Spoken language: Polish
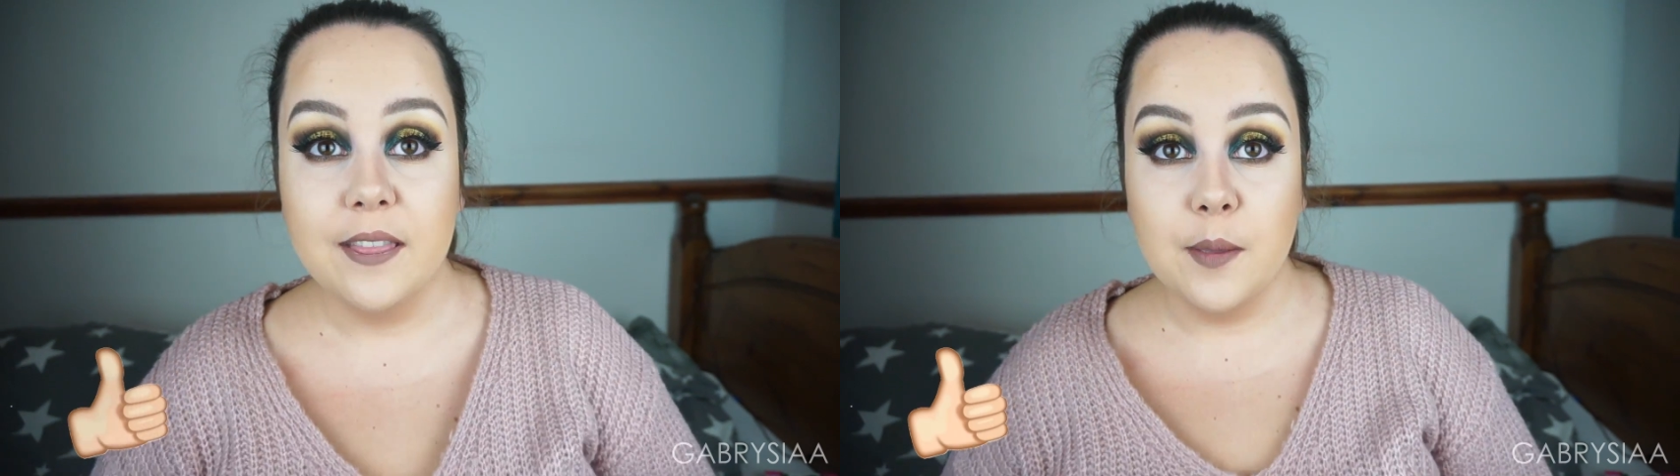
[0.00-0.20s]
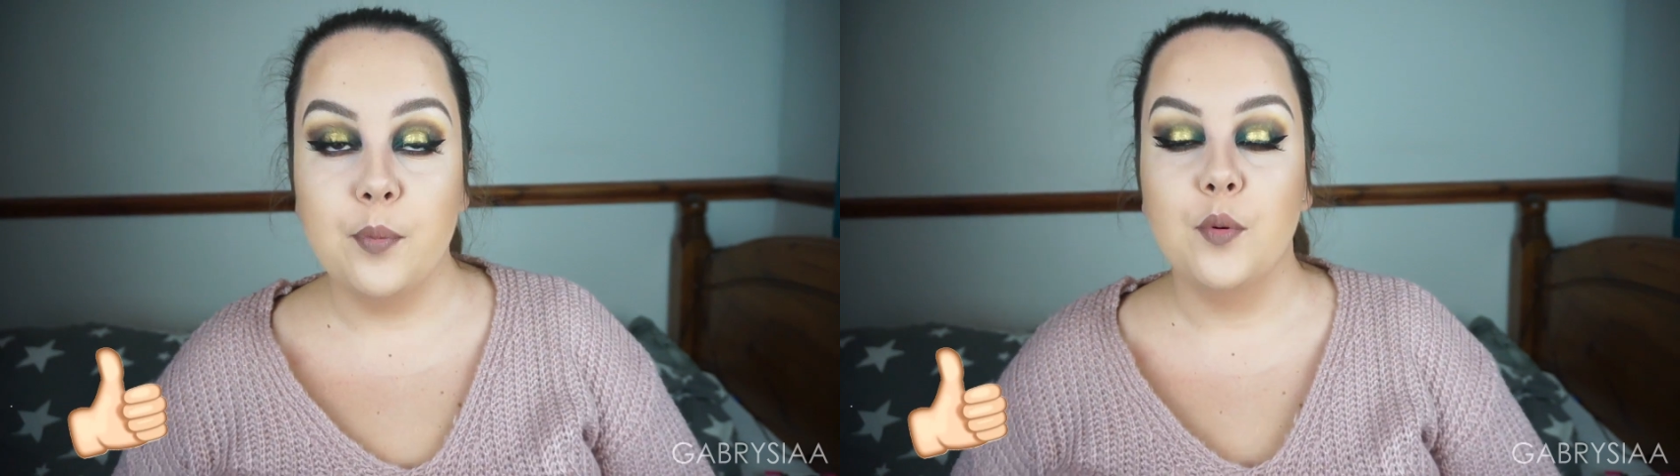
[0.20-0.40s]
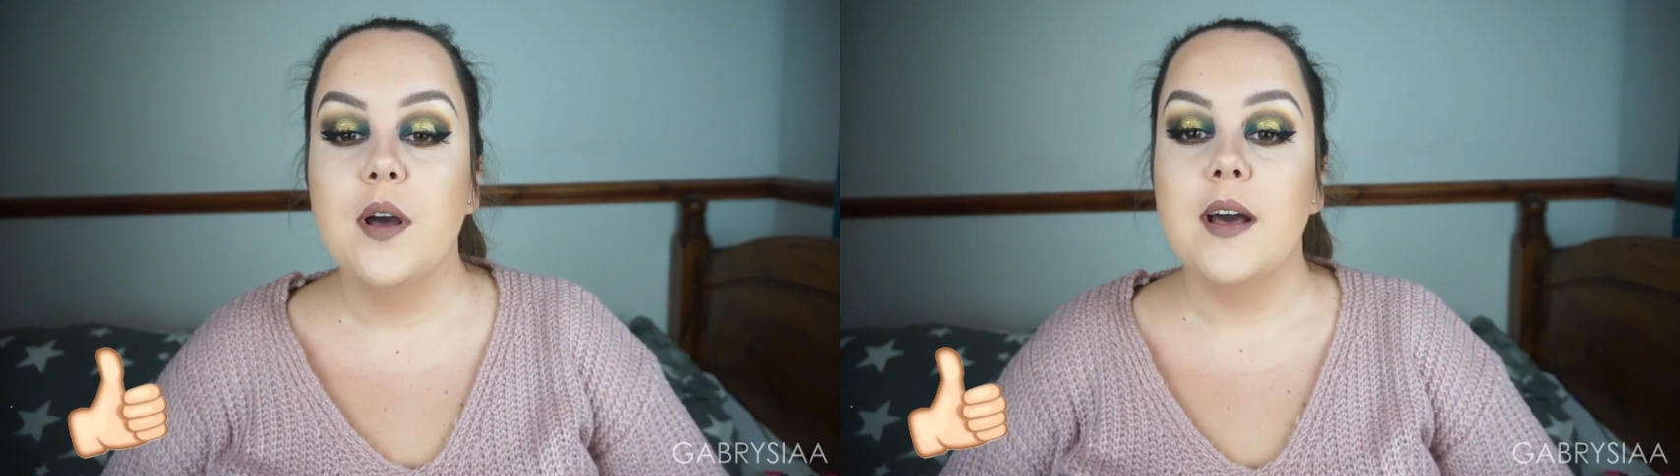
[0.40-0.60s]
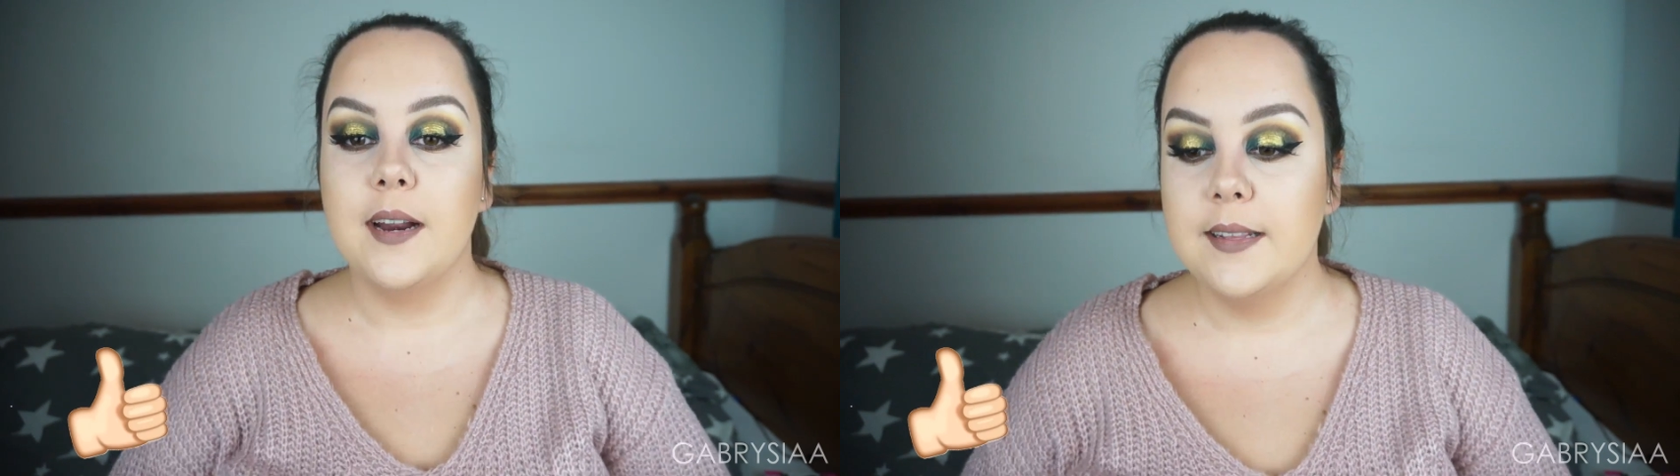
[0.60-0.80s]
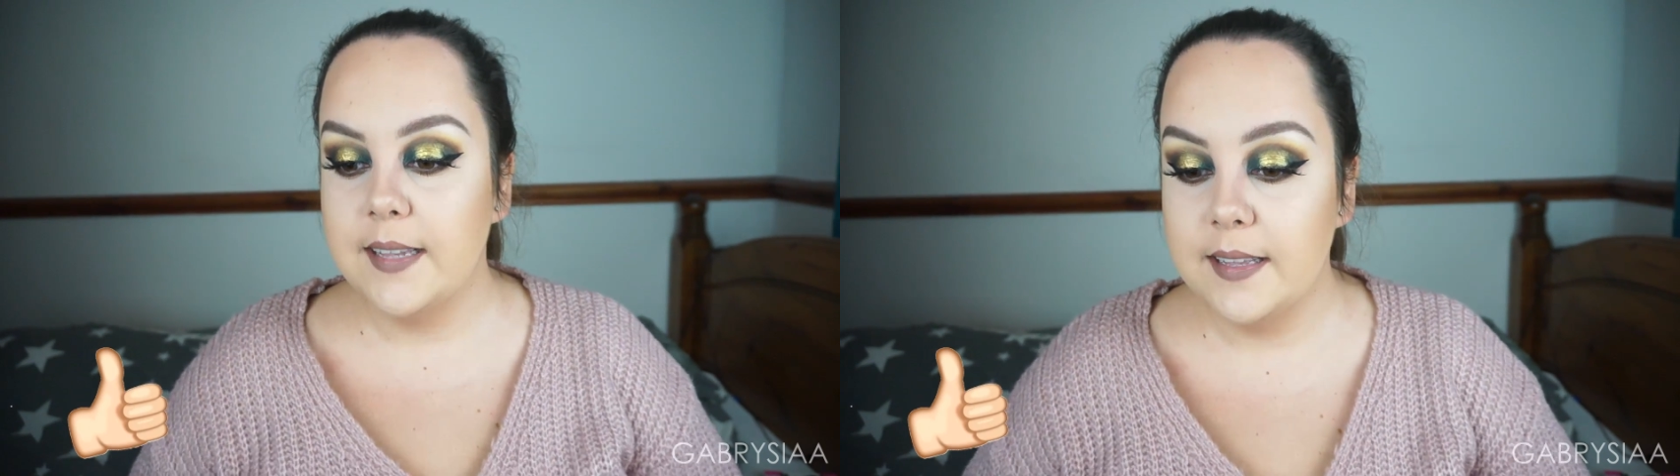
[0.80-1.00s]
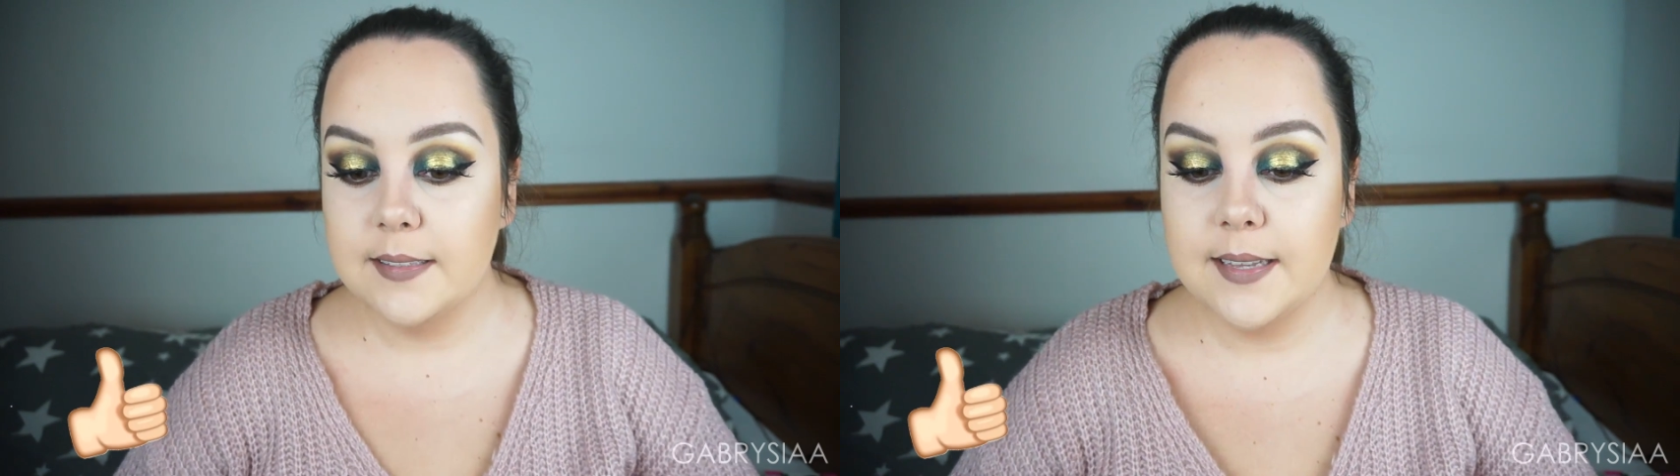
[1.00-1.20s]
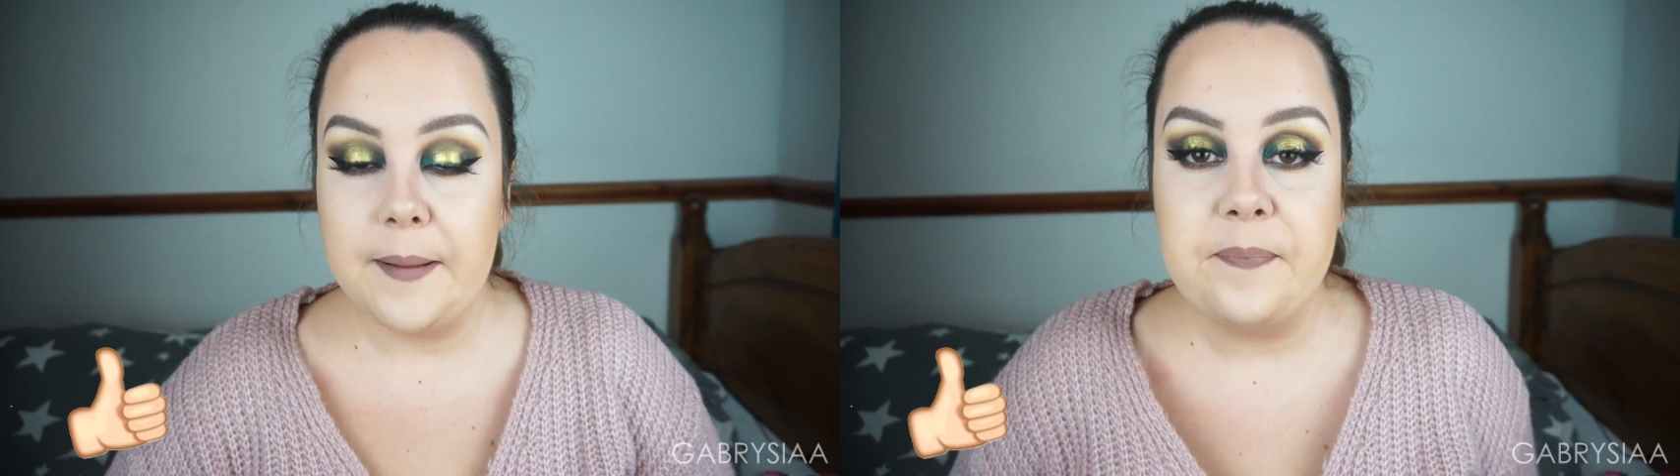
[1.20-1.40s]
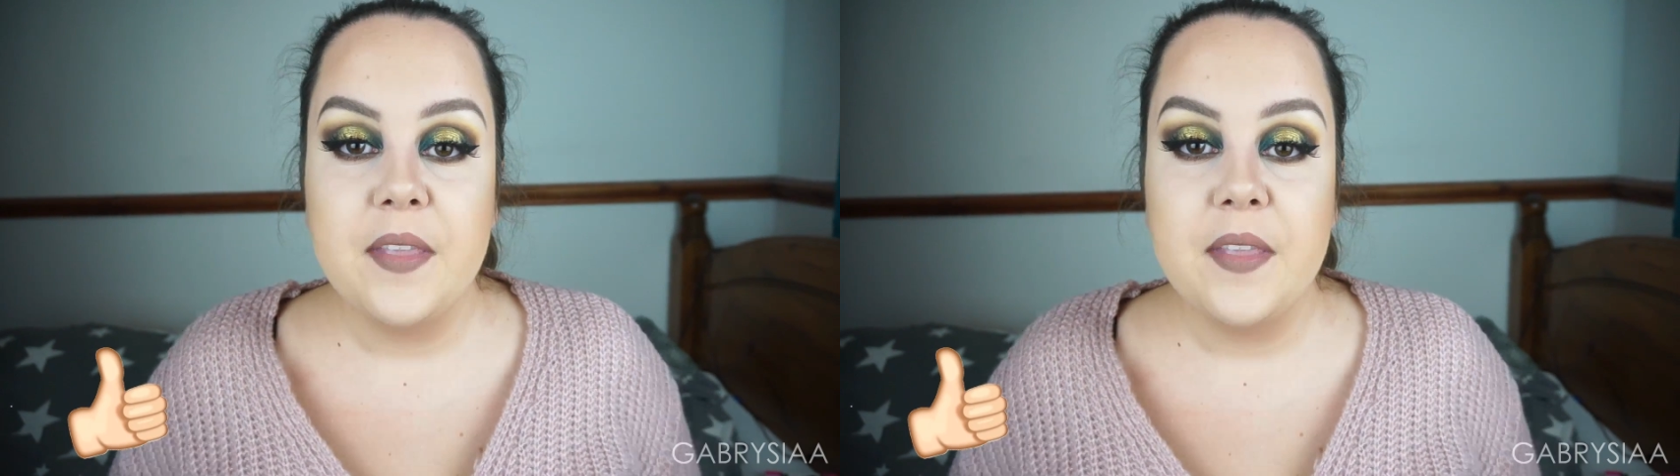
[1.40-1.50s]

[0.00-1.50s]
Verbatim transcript: typu recenzję.